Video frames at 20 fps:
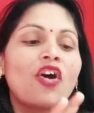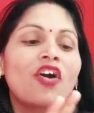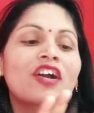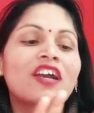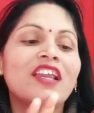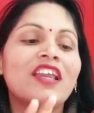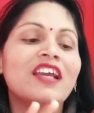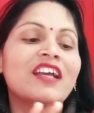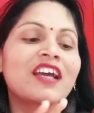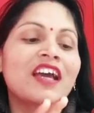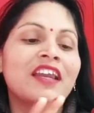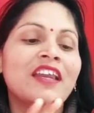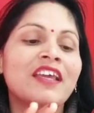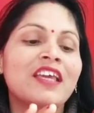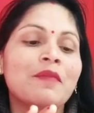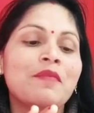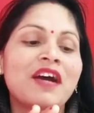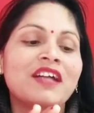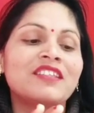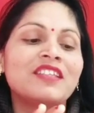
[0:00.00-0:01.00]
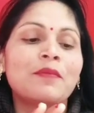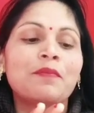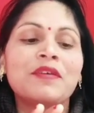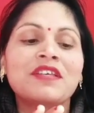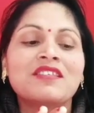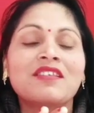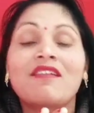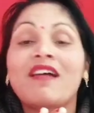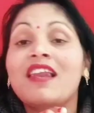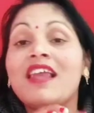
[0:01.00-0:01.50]
और क्लिक करने के बाद ये
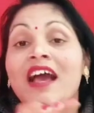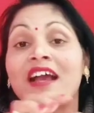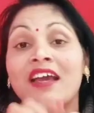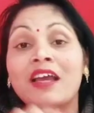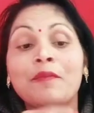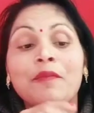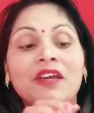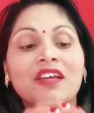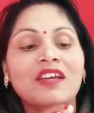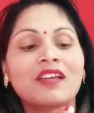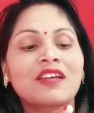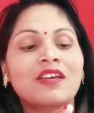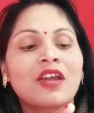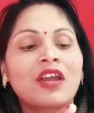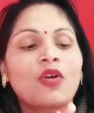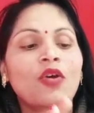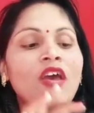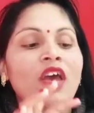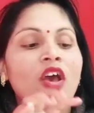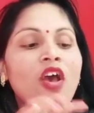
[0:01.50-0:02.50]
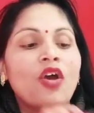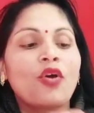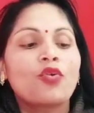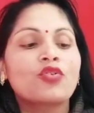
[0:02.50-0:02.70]
पेंसिल वाले आइकन पर क्लिक करोगे